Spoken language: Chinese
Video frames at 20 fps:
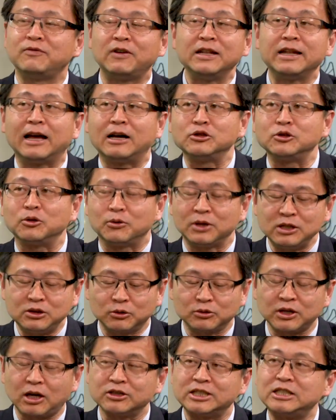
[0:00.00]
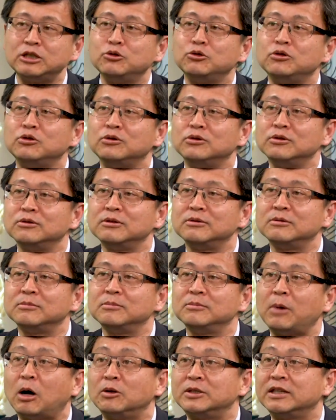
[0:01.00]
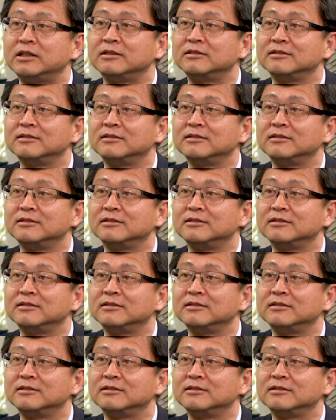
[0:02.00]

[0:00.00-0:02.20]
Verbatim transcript: 分两种，一种叫信誉保证，